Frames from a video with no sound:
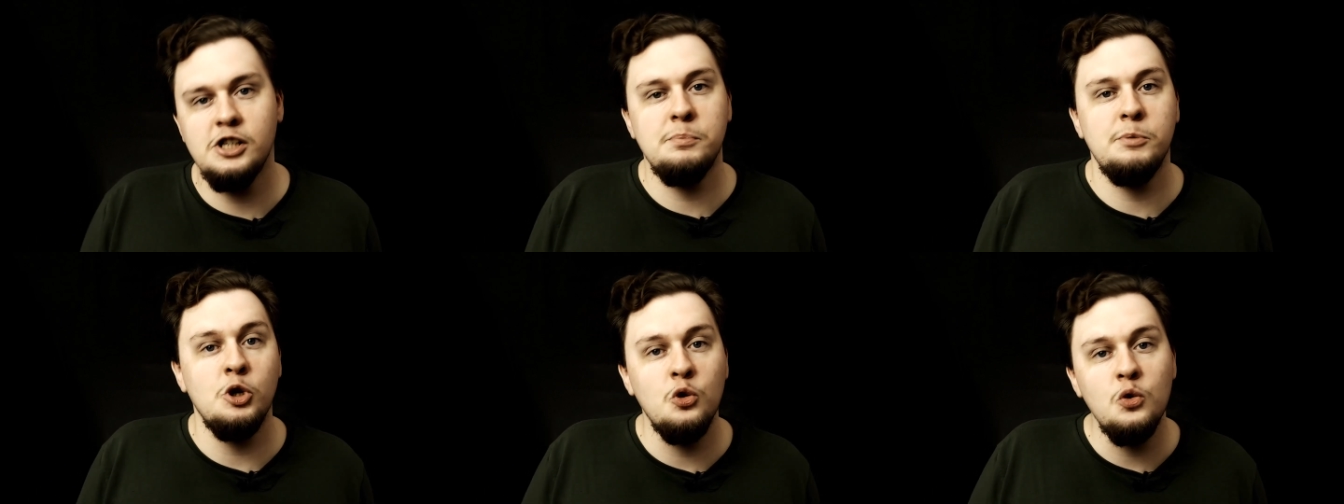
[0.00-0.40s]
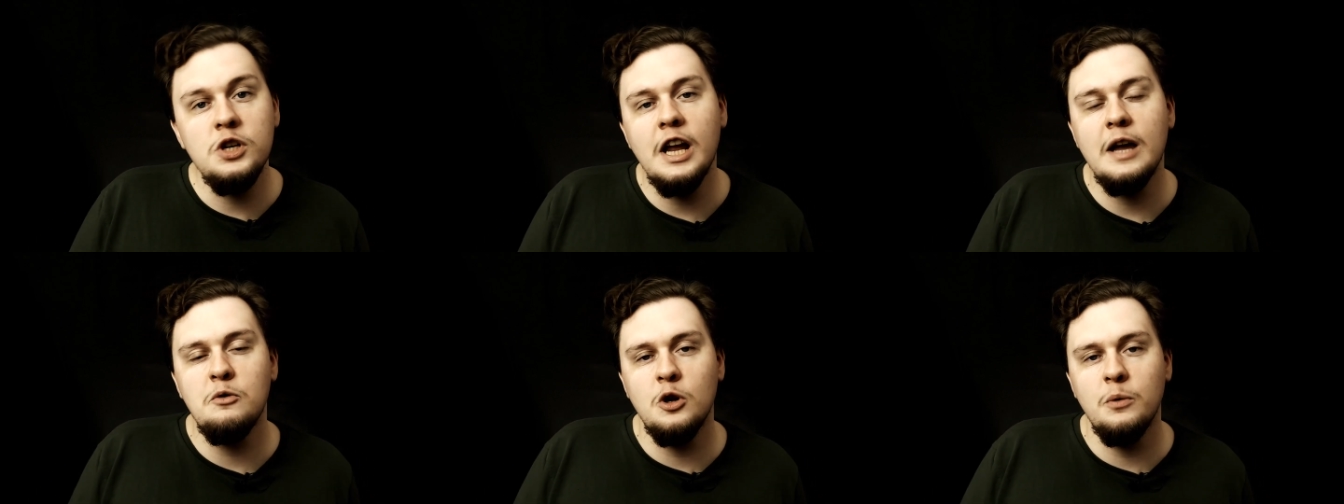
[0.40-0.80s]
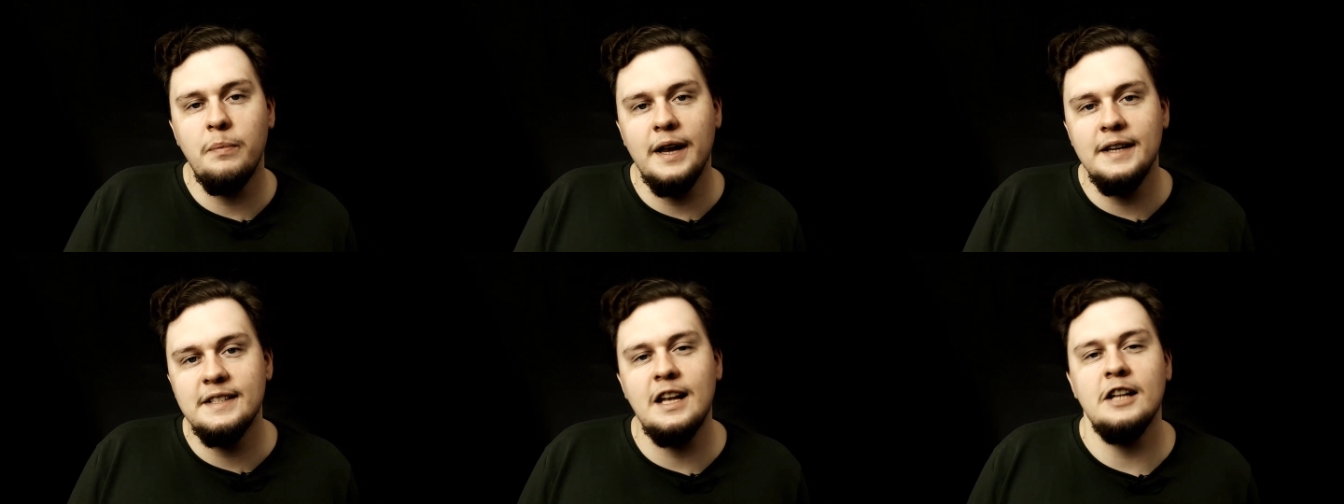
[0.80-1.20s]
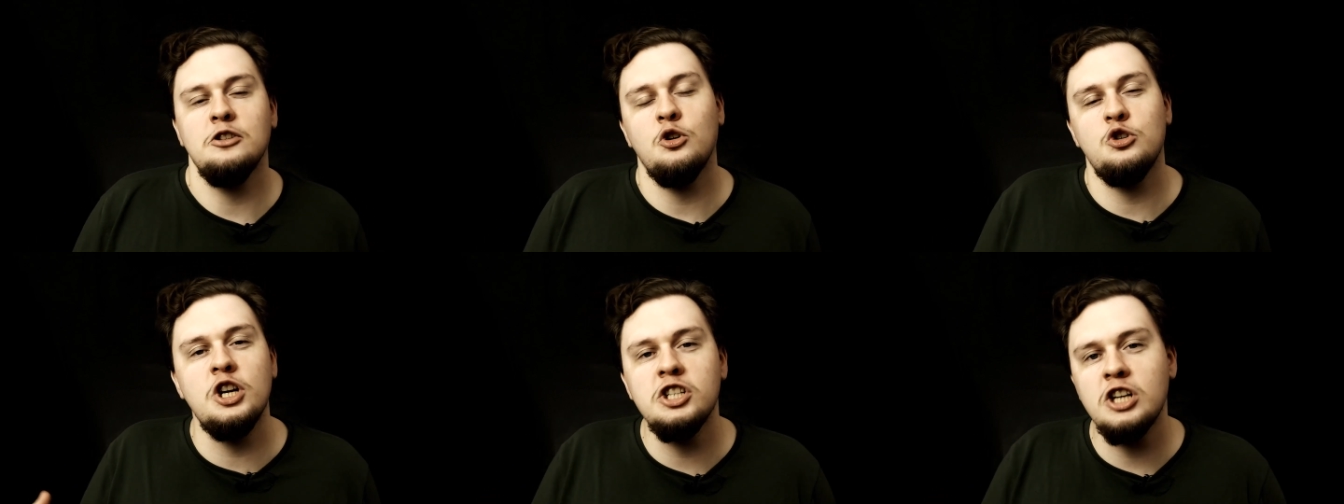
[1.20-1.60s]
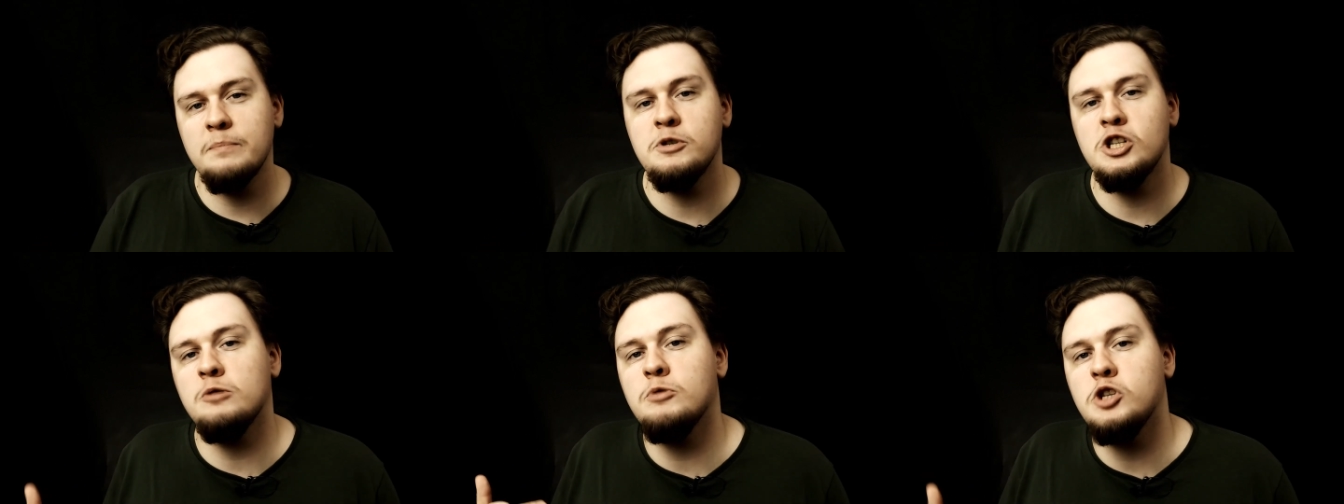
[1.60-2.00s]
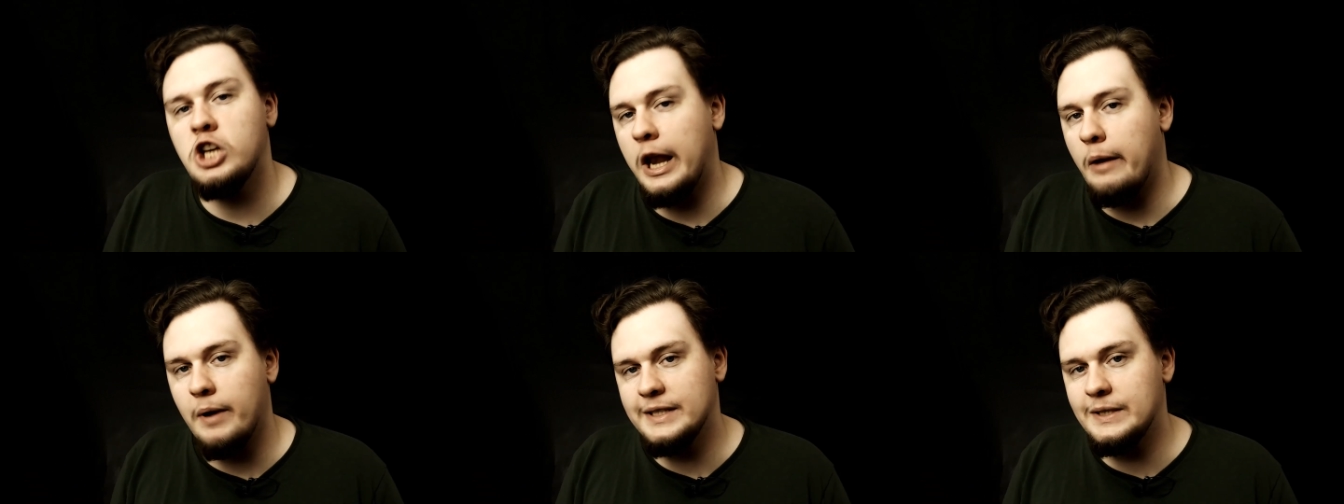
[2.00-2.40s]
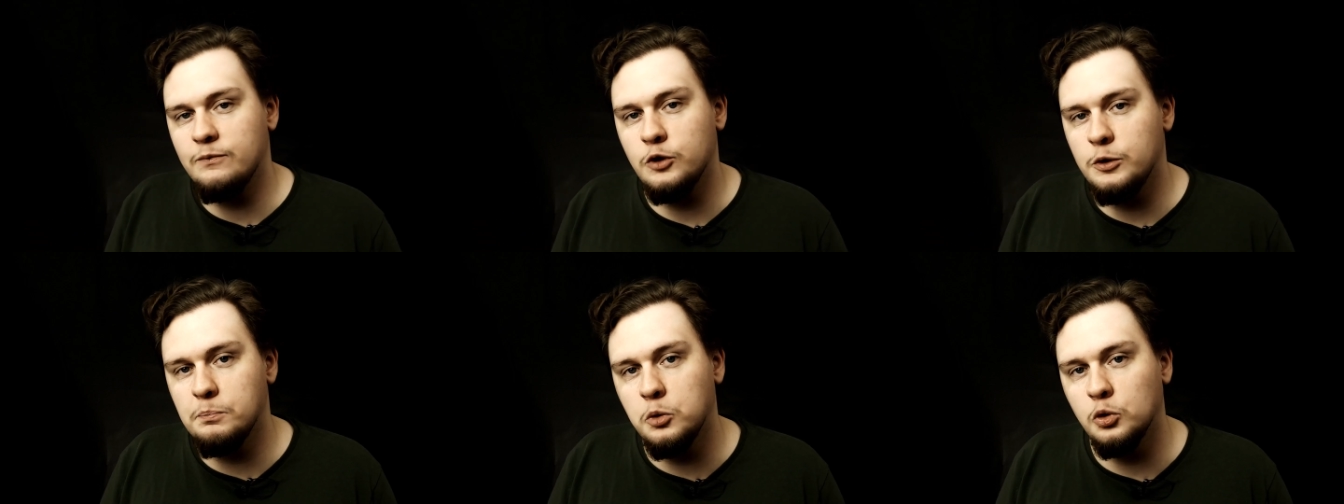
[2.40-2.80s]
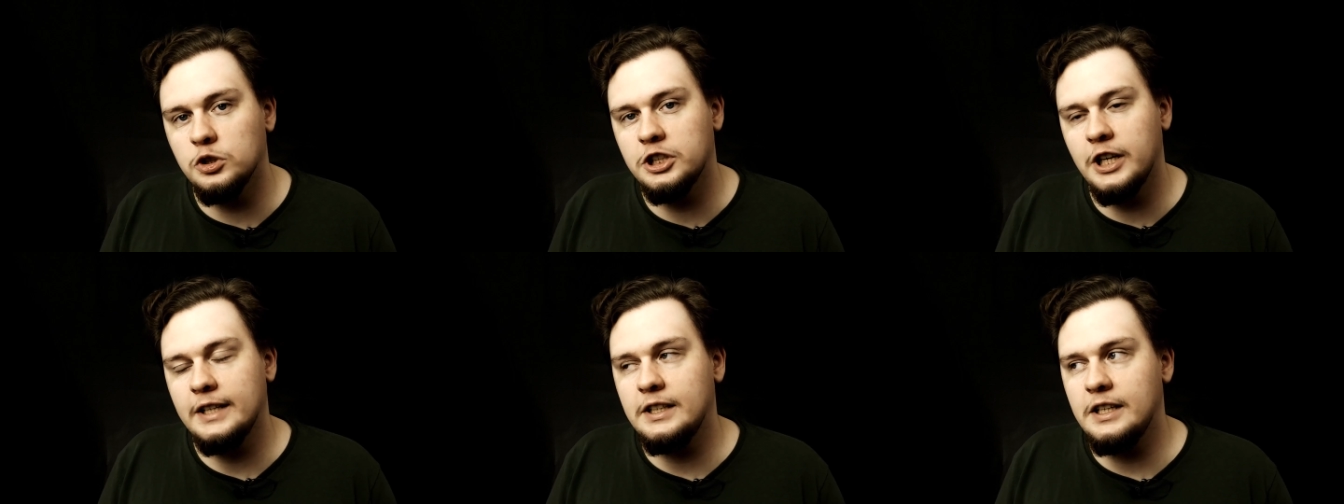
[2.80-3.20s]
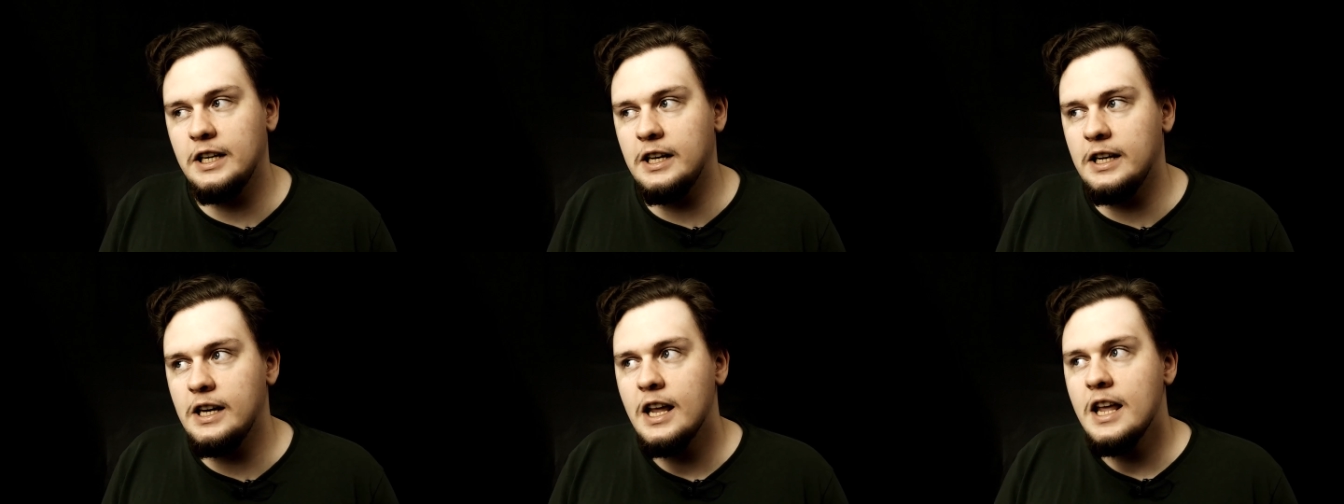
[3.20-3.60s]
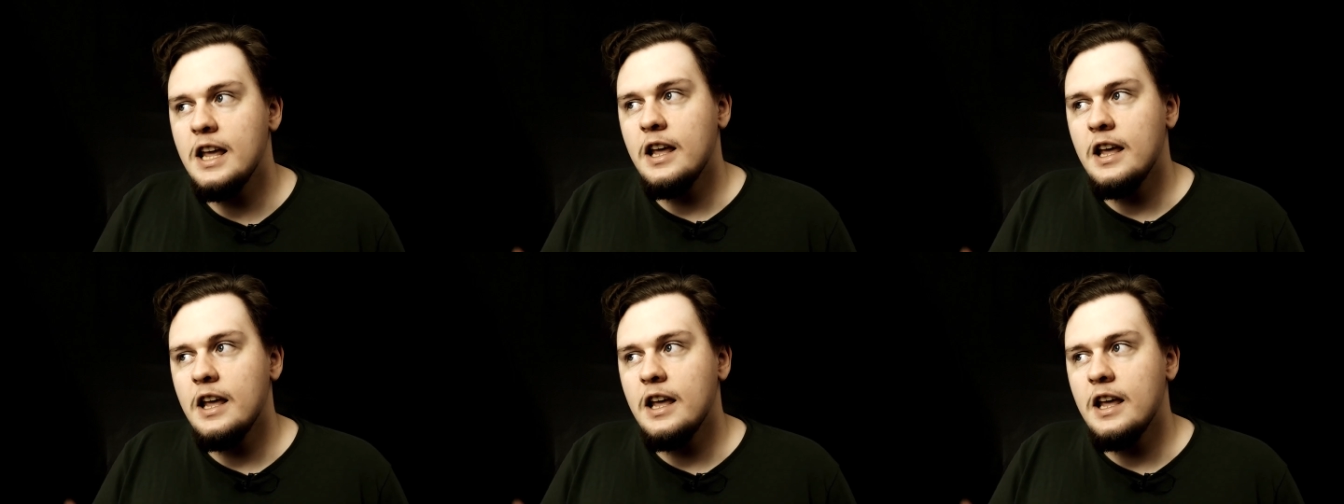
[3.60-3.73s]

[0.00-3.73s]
żeby Unia Europejska troszeczkę przemyślała swój budżet i